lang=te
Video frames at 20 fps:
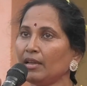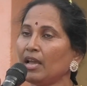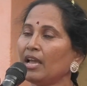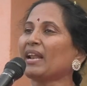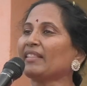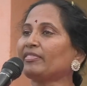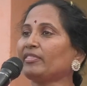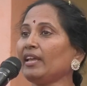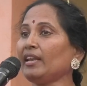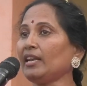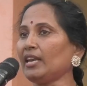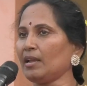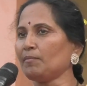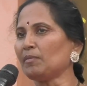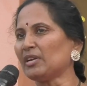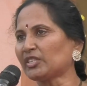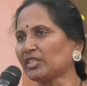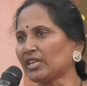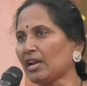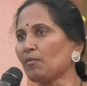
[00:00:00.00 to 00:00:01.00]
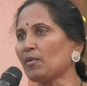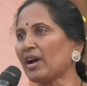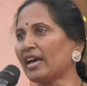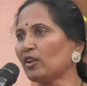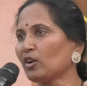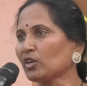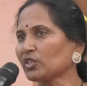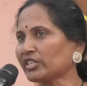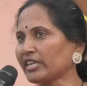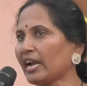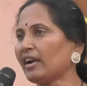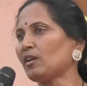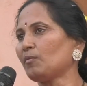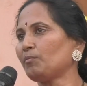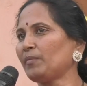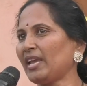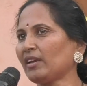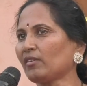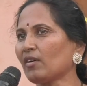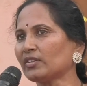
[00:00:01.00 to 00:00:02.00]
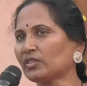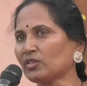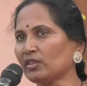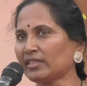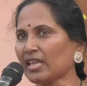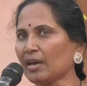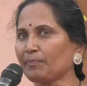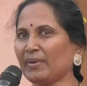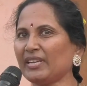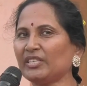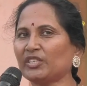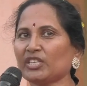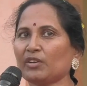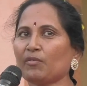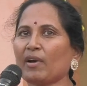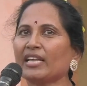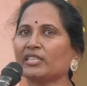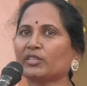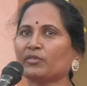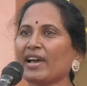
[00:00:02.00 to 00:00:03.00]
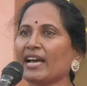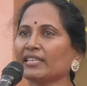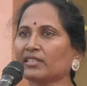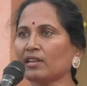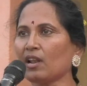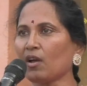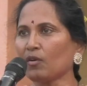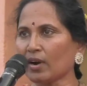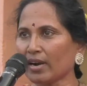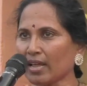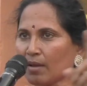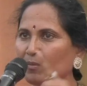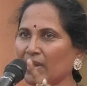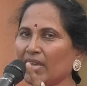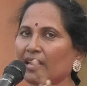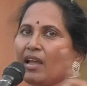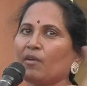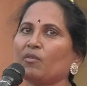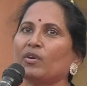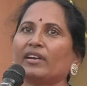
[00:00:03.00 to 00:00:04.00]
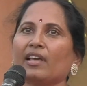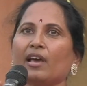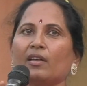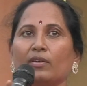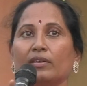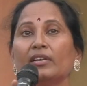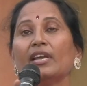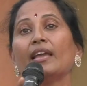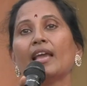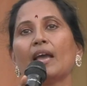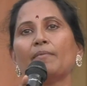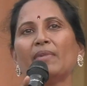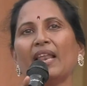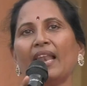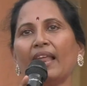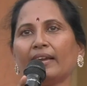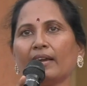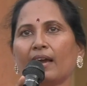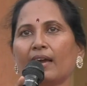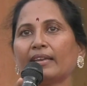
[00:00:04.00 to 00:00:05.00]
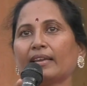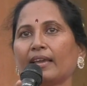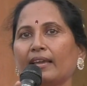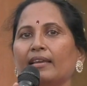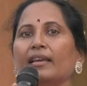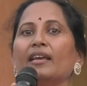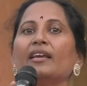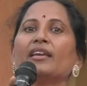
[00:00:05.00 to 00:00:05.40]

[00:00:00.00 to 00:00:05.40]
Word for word: ప్రతి నిమిషం అనుక్షణం మీకోసం తప్పించి వారి శ్వాసలో కూడా మీరే ఉంటారు ఎమ్మెల్యే గారికి